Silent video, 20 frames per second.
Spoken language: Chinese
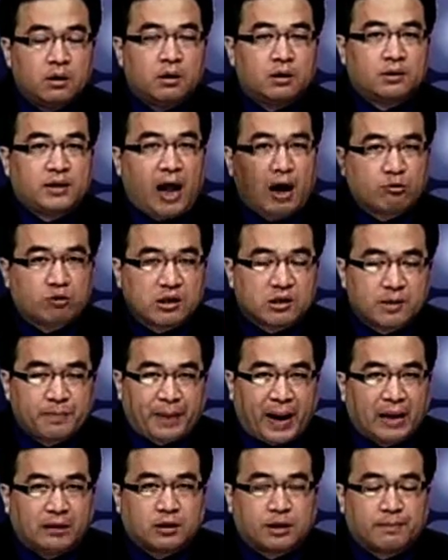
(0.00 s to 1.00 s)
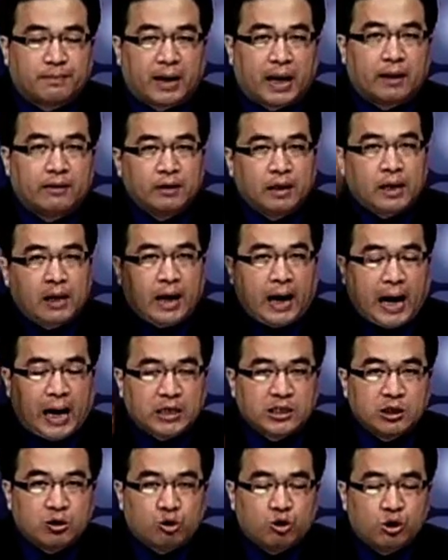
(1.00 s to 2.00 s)
到底是盘整盘还
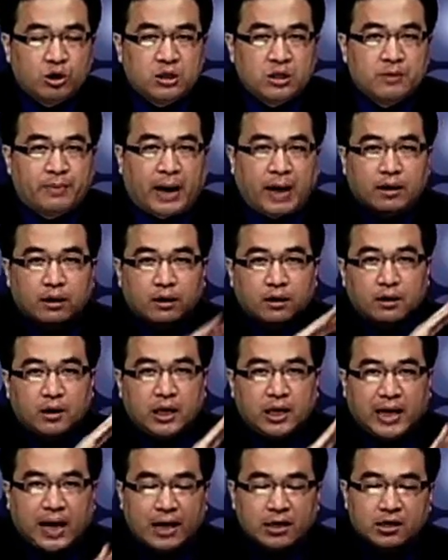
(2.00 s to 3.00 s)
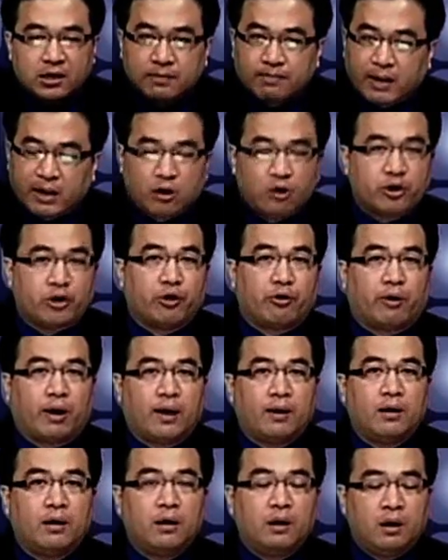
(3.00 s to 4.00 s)
是趋势盘，你开心能够有啊。
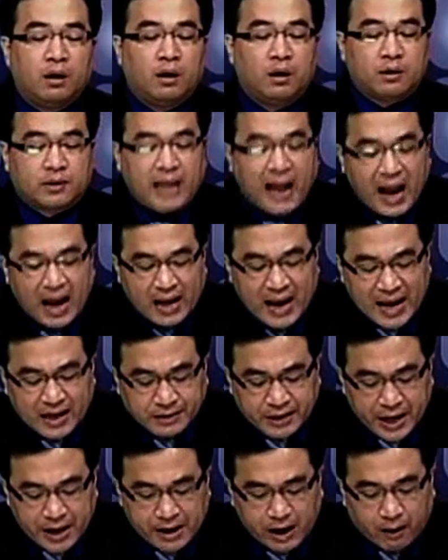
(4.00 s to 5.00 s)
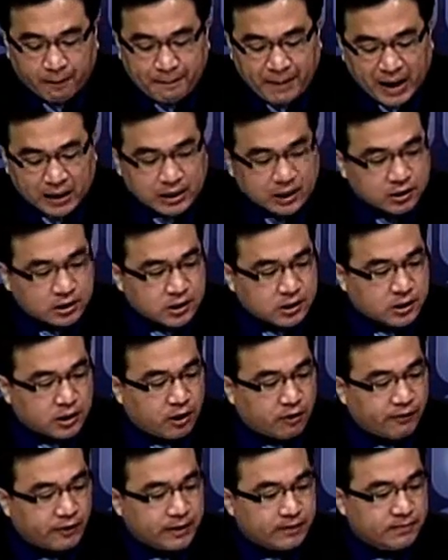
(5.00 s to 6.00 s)
打开电脑，八点四十
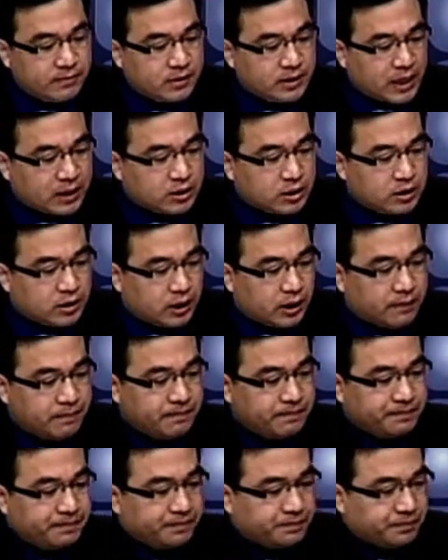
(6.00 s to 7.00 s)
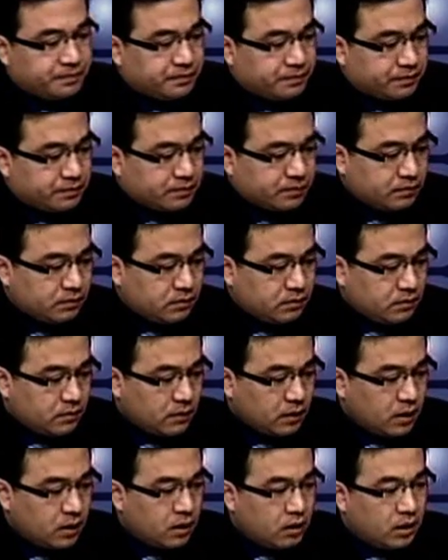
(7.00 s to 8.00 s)
六分，像今天。
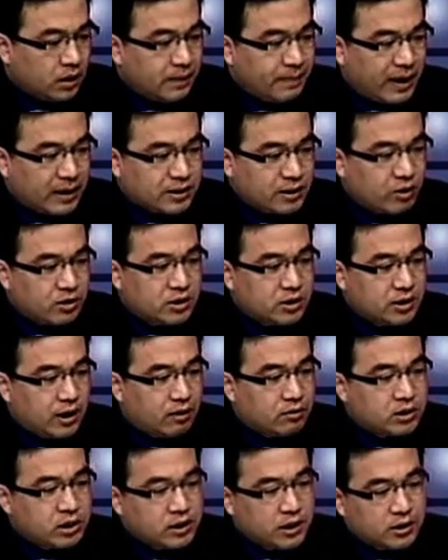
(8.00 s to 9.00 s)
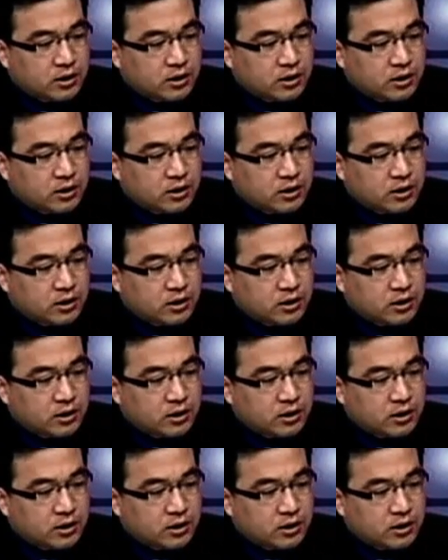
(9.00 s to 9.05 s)
你马上会知道今天